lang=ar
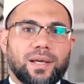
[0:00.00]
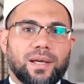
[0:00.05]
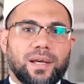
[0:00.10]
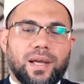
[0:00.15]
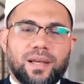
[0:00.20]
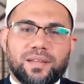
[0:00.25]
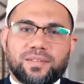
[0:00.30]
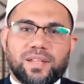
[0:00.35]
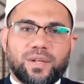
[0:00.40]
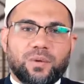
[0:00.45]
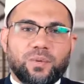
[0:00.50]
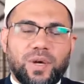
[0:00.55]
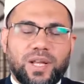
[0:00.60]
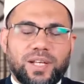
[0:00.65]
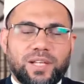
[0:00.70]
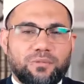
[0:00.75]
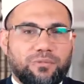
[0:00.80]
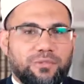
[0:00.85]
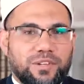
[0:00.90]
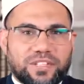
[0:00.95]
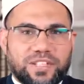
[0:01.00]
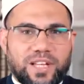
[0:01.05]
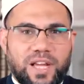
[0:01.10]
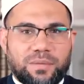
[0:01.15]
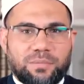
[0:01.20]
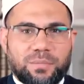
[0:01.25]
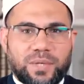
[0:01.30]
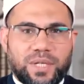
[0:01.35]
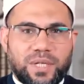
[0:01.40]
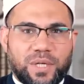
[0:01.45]
هذا الوالي
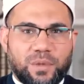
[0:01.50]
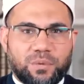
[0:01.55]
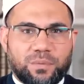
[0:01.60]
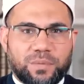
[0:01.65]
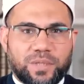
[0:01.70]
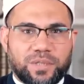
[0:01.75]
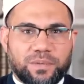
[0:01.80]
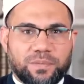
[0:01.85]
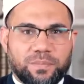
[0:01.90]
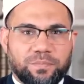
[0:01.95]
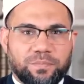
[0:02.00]
فزعا من نومه